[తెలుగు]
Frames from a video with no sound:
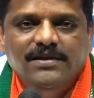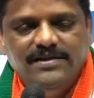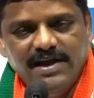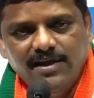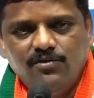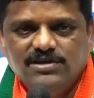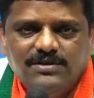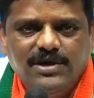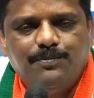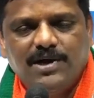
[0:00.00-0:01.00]

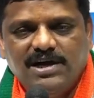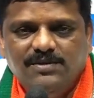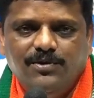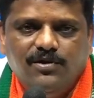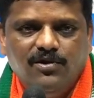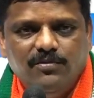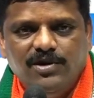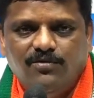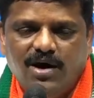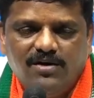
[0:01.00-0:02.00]
దేనికోసమన్నా ప్రగతి భవన్ లో
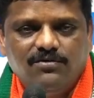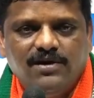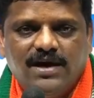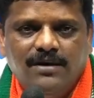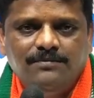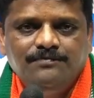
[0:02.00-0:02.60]
మీరు వాడుకున్నారా